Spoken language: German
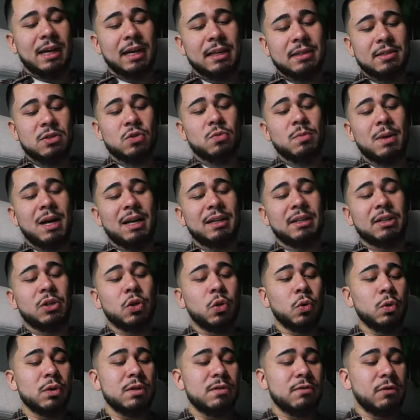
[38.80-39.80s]
Kannst du mal in
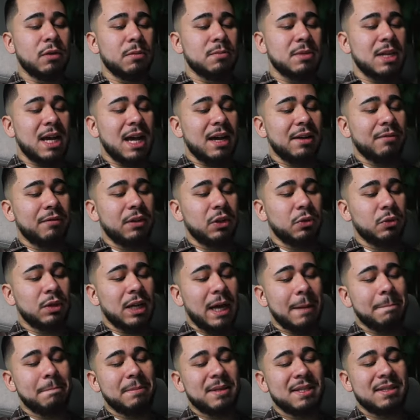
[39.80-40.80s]
Kurzform sagen, wie du
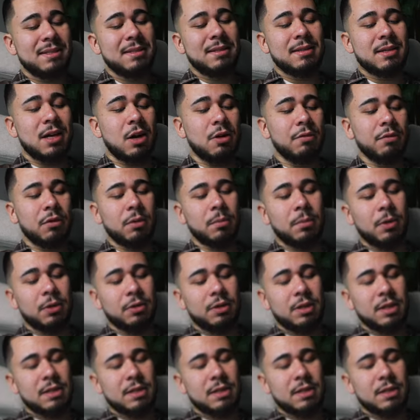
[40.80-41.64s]
dein Business aufgebaut